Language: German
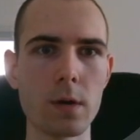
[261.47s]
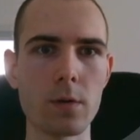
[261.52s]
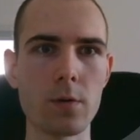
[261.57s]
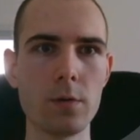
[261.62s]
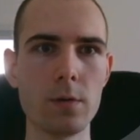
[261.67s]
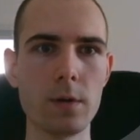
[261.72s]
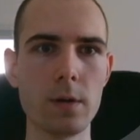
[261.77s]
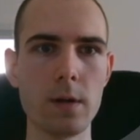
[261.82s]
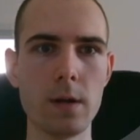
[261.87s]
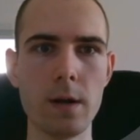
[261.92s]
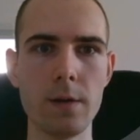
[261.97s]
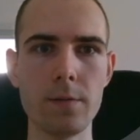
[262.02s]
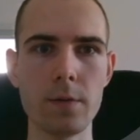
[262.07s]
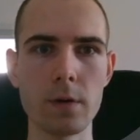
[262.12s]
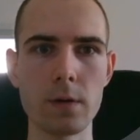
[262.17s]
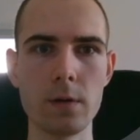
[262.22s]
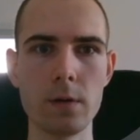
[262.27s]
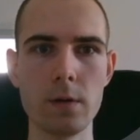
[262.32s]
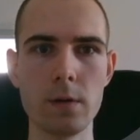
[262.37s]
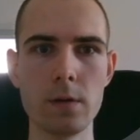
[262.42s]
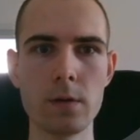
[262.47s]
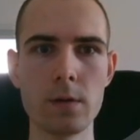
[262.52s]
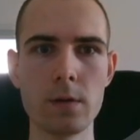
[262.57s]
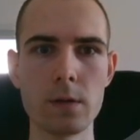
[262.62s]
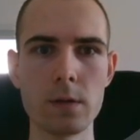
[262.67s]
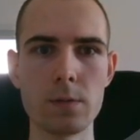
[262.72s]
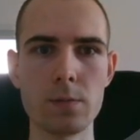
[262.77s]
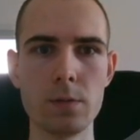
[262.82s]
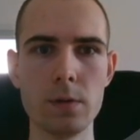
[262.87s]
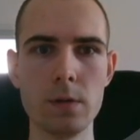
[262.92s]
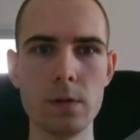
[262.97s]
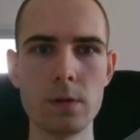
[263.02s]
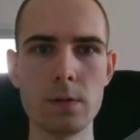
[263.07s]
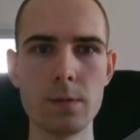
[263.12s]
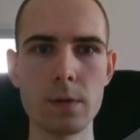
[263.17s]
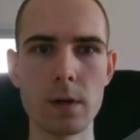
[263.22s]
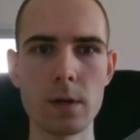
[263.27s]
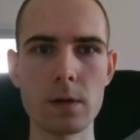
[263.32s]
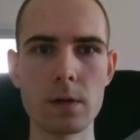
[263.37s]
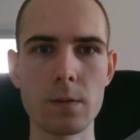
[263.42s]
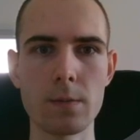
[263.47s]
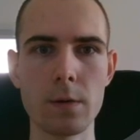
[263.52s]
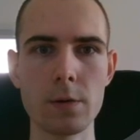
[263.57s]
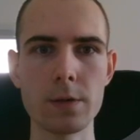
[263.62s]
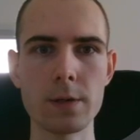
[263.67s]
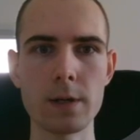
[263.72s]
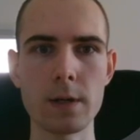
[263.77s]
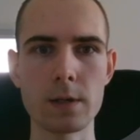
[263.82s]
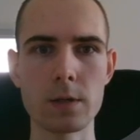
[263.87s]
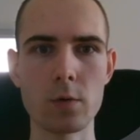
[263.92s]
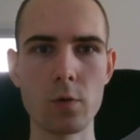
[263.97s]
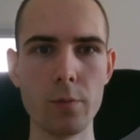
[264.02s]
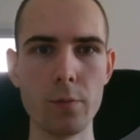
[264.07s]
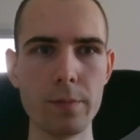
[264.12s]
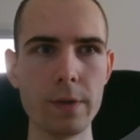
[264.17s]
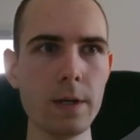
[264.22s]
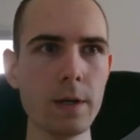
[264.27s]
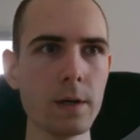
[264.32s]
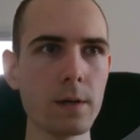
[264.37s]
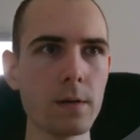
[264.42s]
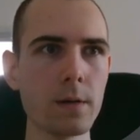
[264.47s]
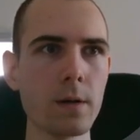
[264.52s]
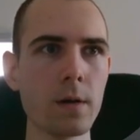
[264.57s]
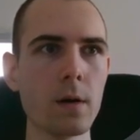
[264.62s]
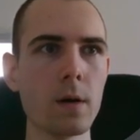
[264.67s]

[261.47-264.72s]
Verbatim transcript: könnt ihr dann einfach hier das Bild mit rechter Maustaste kopieren